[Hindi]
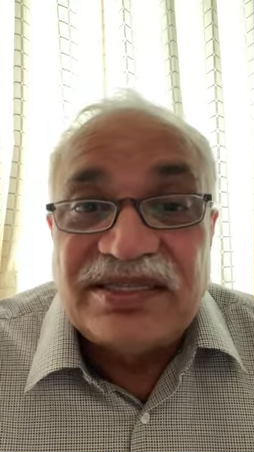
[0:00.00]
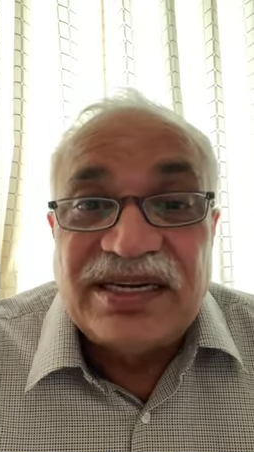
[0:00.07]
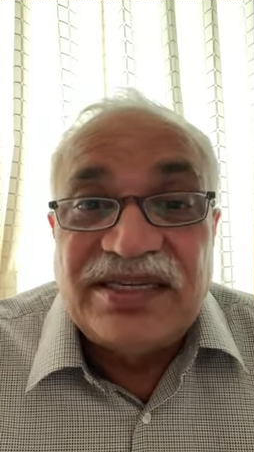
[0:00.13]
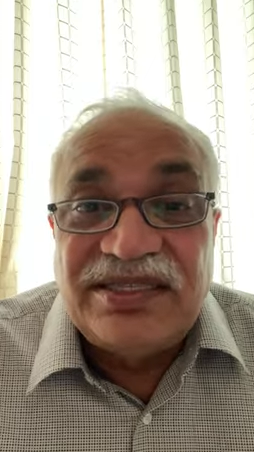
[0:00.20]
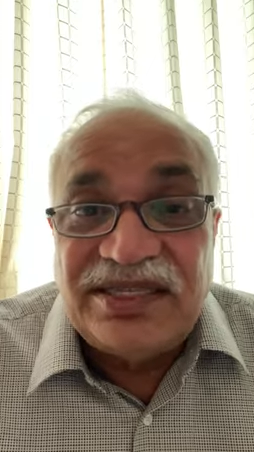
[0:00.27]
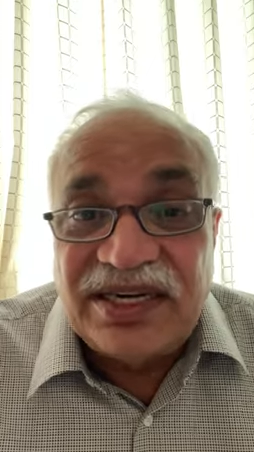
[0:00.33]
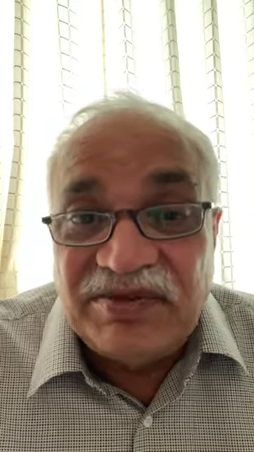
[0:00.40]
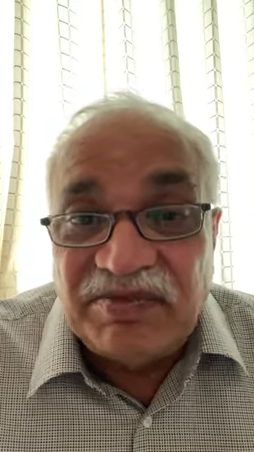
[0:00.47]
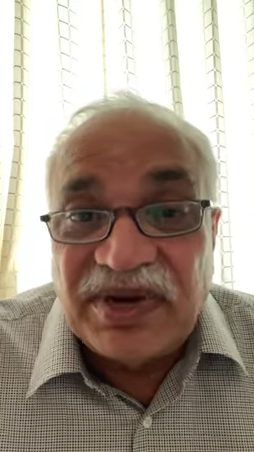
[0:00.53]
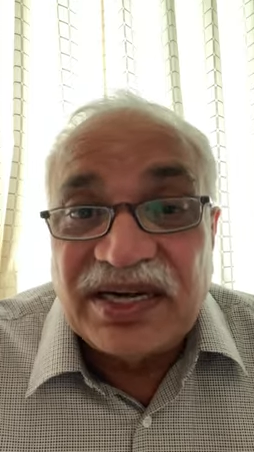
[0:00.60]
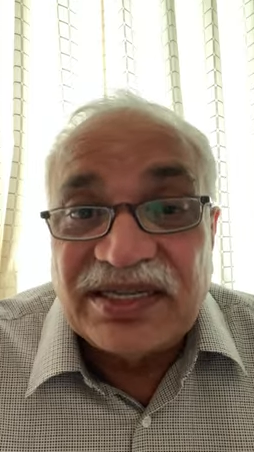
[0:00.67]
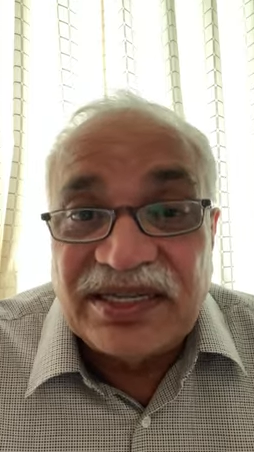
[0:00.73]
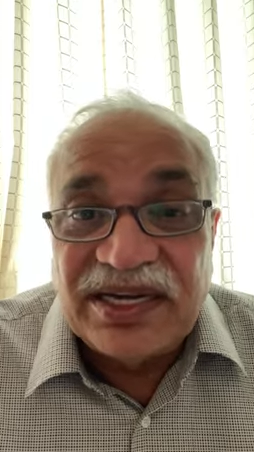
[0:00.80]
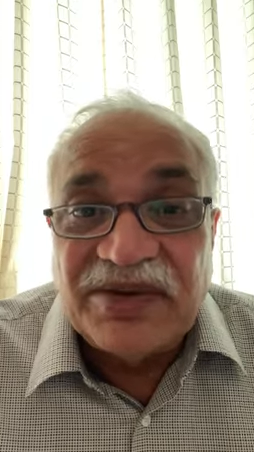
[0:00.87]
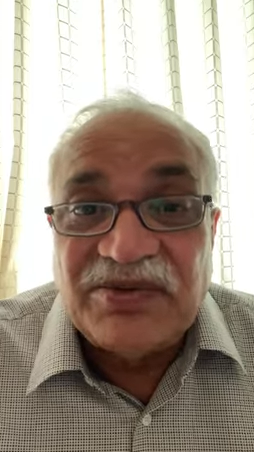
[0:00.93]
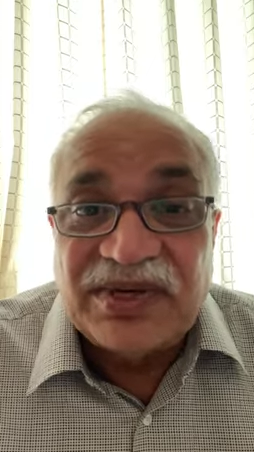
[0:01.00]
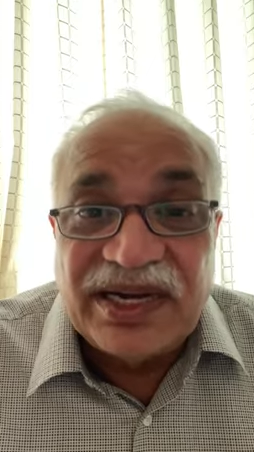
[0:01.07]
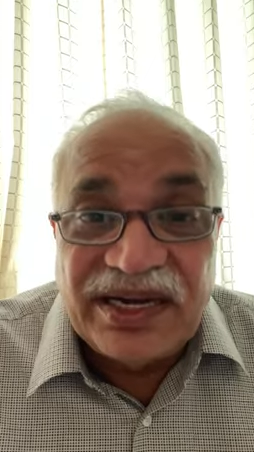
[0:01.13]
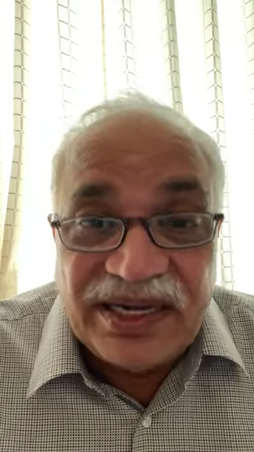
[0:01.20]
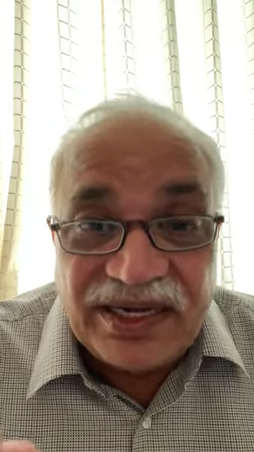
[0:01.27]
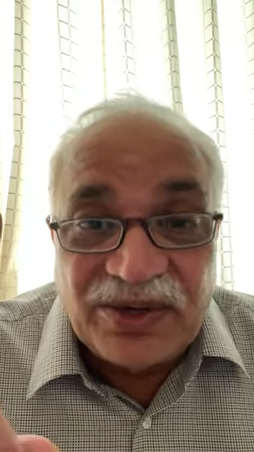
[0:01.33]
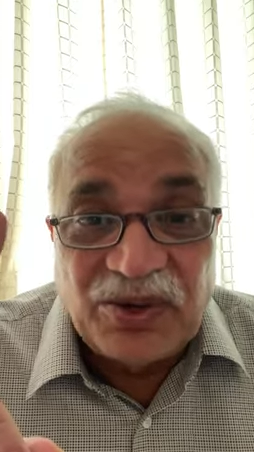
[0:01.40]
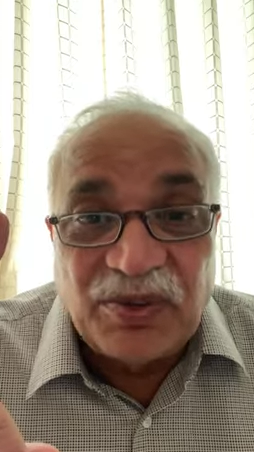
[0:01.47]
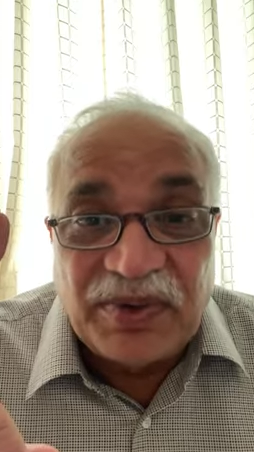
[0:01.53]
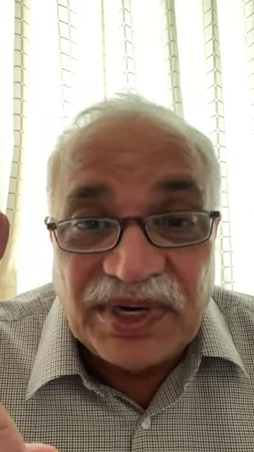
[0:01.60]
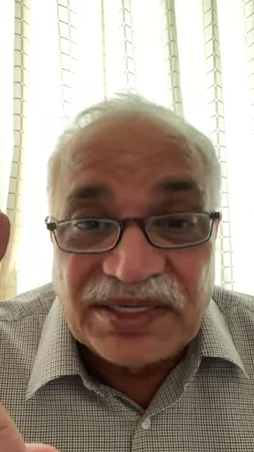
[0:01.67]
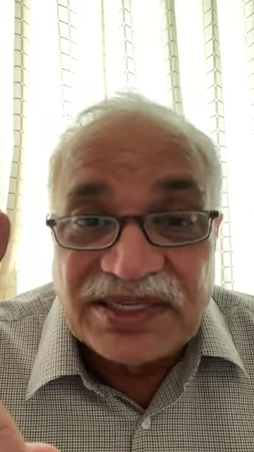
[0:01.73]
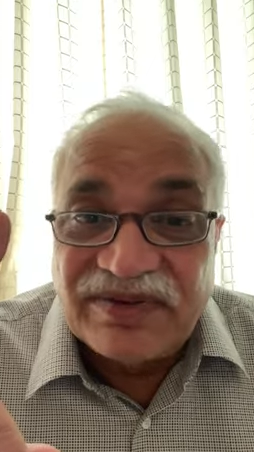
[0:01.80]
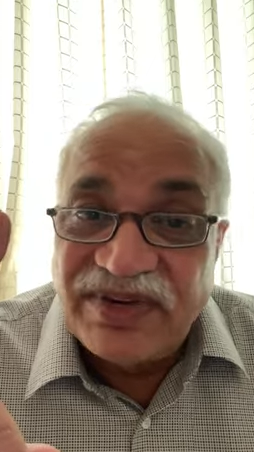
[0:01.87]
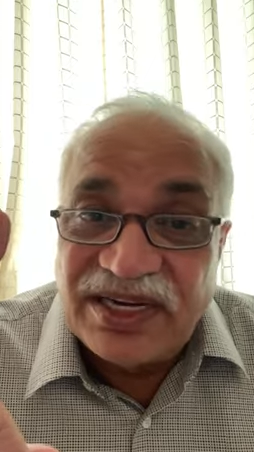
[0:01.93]
सच्चे भक्त हैं उनका एक
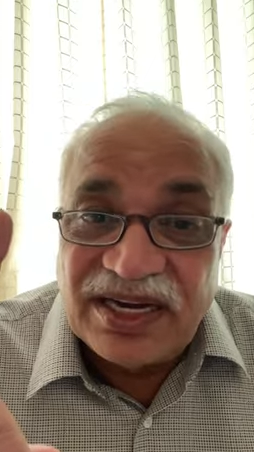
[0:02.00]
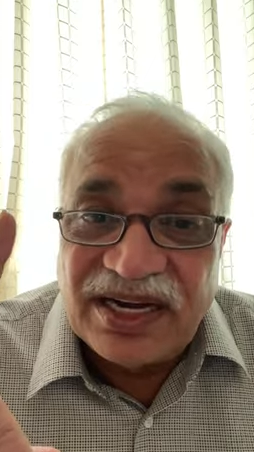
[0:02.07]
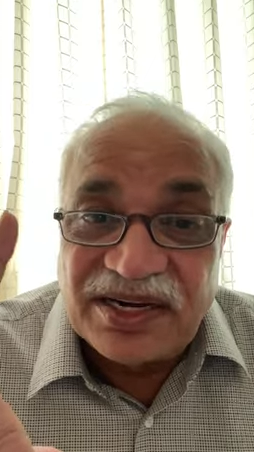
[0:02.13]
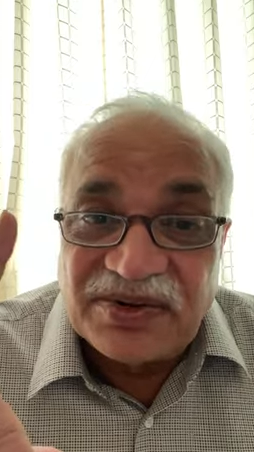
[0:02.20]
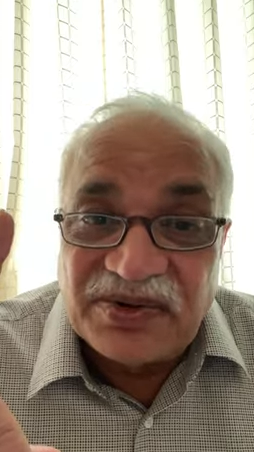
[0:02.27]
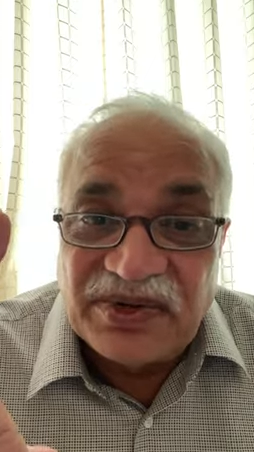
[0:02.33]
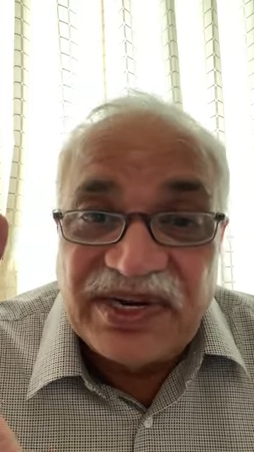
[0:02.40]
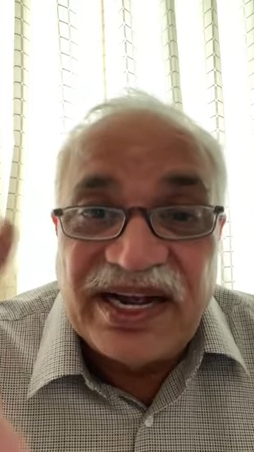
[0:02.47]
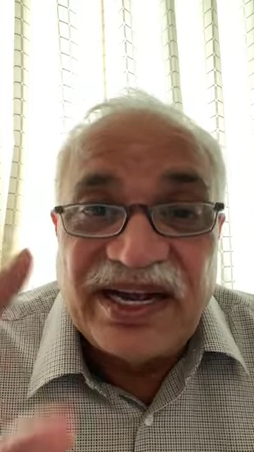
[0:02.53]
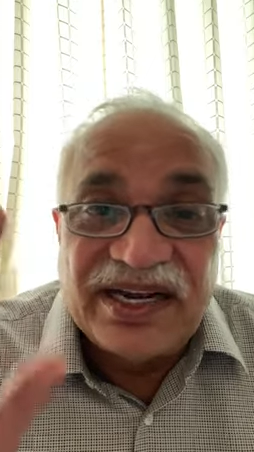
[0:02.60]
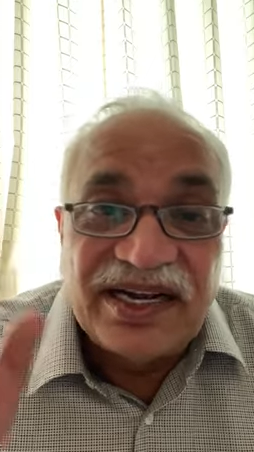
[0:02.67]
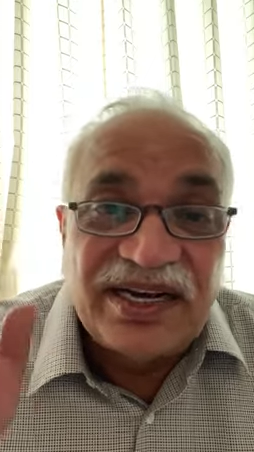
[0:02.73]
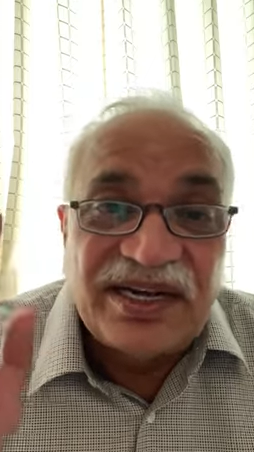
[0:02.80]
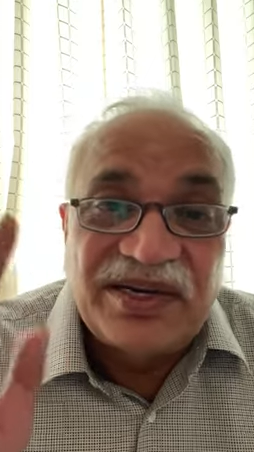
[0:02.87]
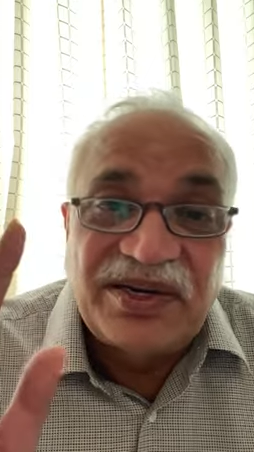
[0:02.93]
रुपया स्वीकार हो जाएगा